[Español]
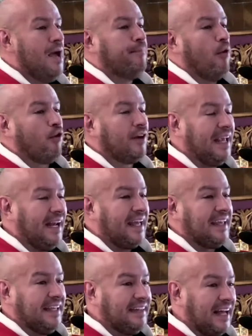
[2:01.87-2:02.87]
por qué le
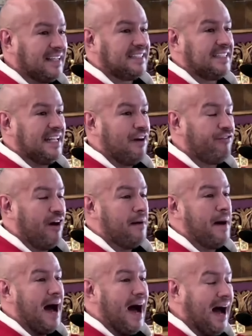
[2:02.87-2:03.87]
quitaste la
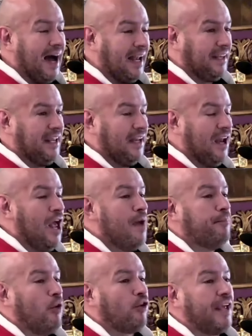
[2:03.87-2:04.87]
fama a alguien,
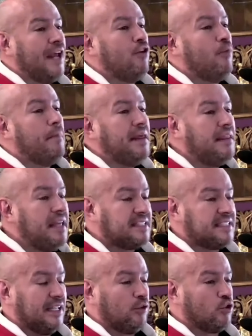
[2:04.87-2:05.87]
por qué no me
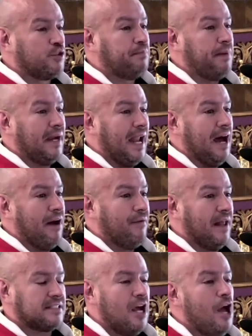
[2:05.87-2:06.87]
diste tus
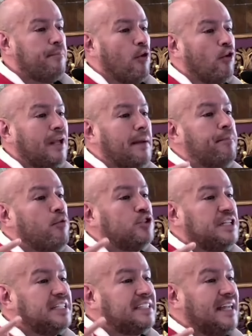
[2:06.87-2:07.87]
palabras, por qué
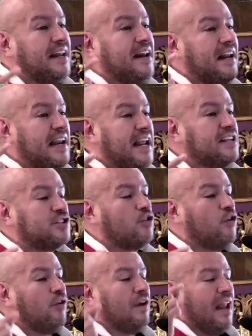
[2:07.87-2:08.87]
pusiste en
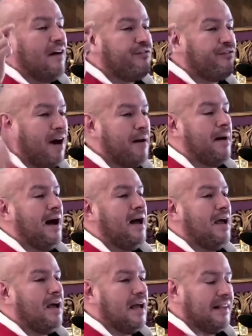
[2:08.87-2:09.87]
riesgo la
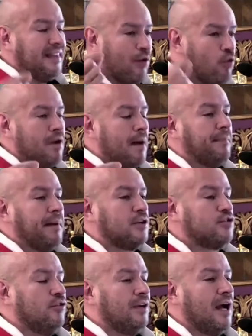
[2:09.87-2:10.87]
fama de una
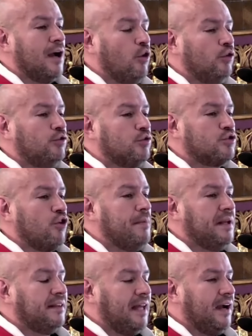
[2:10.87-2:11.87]
persona con tus
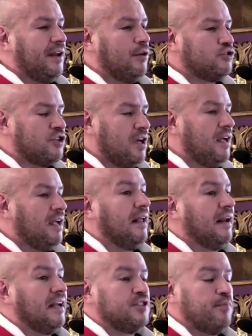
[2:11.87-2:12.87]
comentarios
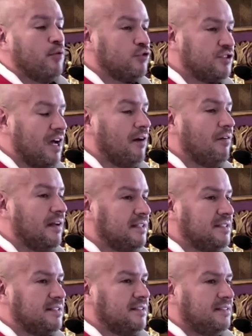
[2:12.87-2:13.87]
irresponsables.